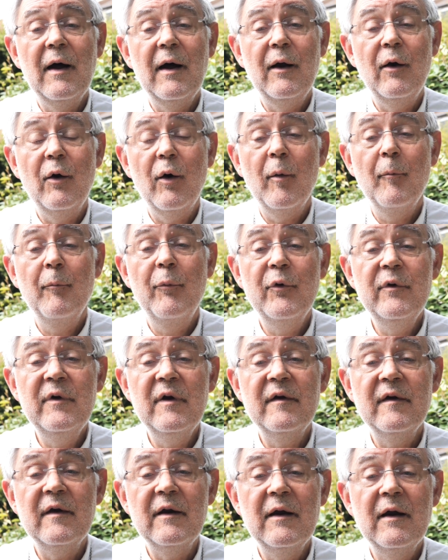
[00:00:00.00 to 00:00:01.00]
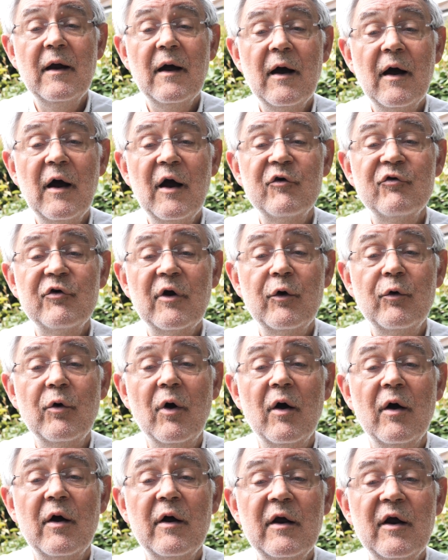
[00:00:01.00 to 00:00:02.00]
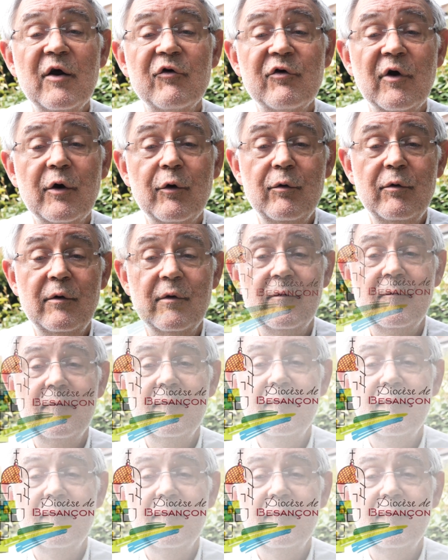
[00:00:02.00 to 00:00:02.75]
Alors bon été à chacun et à chacune.